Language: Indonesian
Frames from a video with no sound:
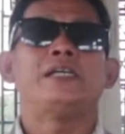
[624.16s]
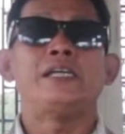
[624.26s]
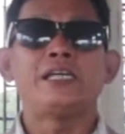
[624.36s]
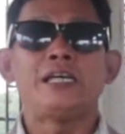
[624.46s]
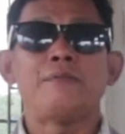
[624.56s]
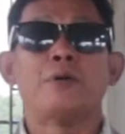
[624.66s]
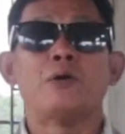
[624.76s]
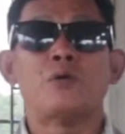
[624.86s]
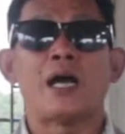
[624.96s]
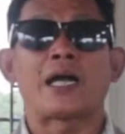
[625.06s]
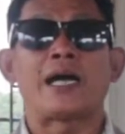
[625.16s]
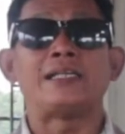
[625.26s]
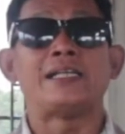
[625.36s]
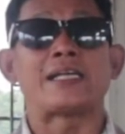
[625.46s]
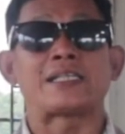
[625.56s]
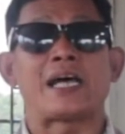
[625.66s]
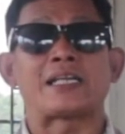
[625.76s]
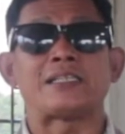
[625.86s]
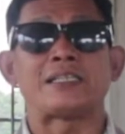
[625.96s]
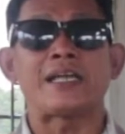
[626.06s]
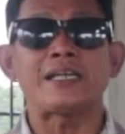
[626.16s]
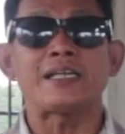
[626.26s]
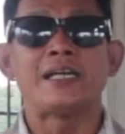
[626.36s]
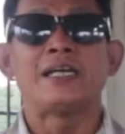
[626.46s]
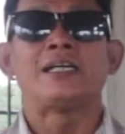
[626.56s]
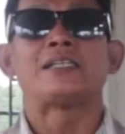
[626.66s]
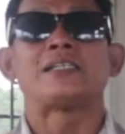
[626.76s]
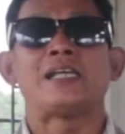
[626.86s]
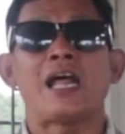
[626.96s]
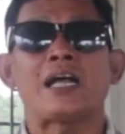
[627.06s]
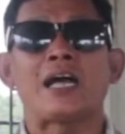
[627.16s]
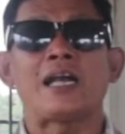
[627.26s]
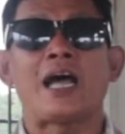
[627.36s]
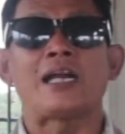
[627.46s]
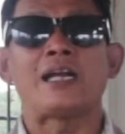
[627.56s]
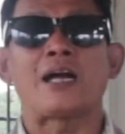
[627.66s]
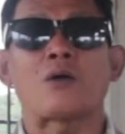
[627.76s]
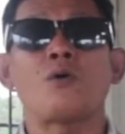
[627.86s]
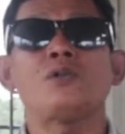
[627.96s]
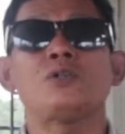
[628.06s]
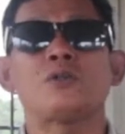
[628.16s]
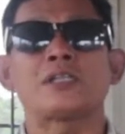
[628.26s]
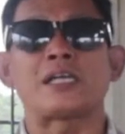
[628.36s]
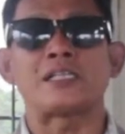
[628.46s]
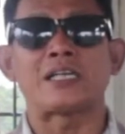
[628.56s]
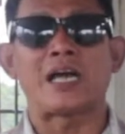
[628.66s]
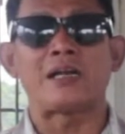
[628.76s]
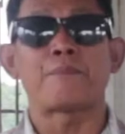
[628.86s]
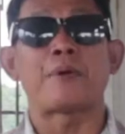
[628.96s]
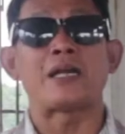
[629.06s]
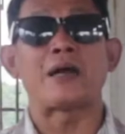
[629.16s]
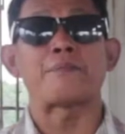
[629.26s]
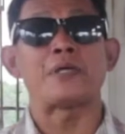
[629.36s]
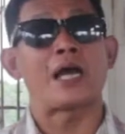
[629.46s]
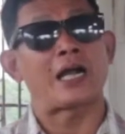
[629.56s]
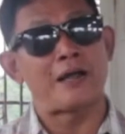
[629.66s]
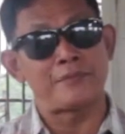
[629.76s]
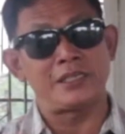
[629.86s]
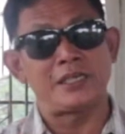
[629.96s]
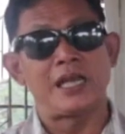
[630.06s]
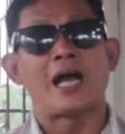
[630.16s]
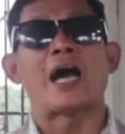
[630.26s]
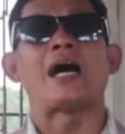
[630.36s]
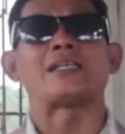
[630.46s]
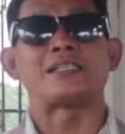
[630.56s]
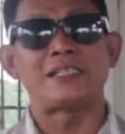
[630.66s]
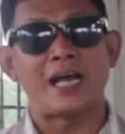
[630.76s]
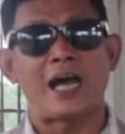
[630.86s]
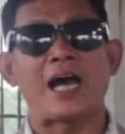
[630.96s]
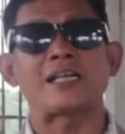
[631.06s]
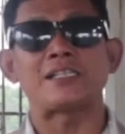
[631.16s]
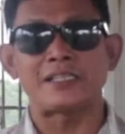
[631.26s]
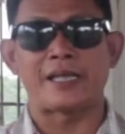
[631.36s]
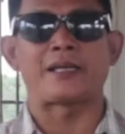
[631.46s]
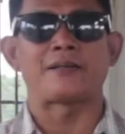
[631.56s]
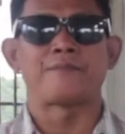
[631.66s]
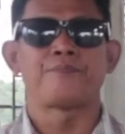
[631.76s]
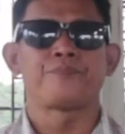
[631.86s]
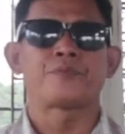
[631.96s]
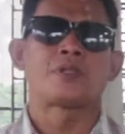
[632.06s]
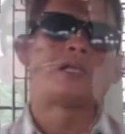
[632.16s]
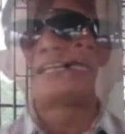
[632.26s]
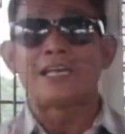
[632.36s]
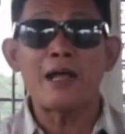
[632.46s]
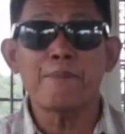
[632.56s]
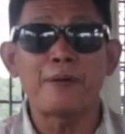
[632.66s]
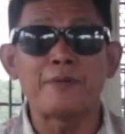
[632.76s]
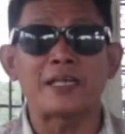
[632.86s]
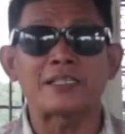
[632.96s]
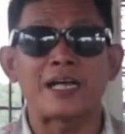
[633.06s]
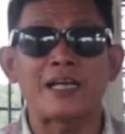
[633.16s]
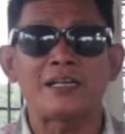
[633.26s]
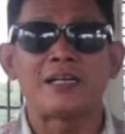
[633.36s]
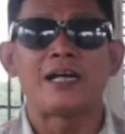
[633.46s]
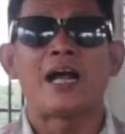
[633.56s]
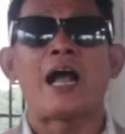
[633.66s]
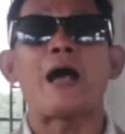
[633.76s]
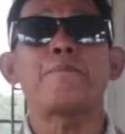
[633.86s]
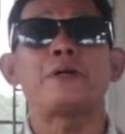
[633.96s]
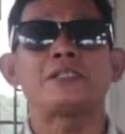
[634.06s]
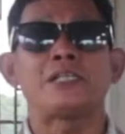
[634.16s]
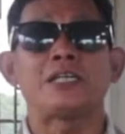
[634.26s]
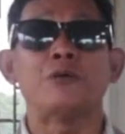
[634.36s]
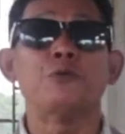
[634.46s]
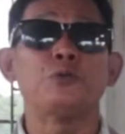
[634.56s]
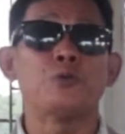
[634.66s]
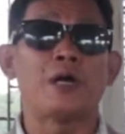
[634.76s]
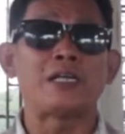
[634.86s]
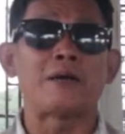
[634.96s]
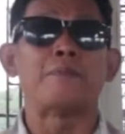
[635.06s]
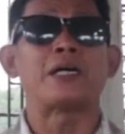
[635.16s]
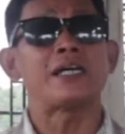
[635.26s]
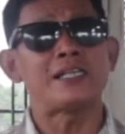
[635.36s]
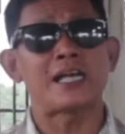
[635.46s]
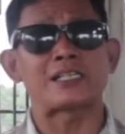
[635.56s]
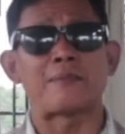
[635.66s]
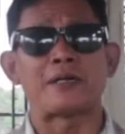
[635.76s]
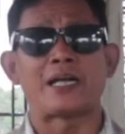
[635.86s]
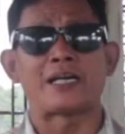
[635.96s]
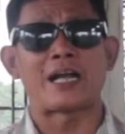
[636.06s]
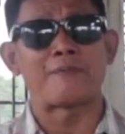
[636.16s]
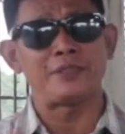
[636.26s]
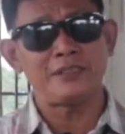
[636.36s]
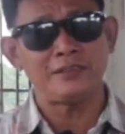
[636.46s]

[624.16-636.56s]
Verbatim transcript: ingin menggunakan jasa arsitek, silahkan Anda konsultasikan pada pihak kami, Asia Arsitek. Nah, pemirsa, apa sih keuntungannya bekerja sama dengan kami?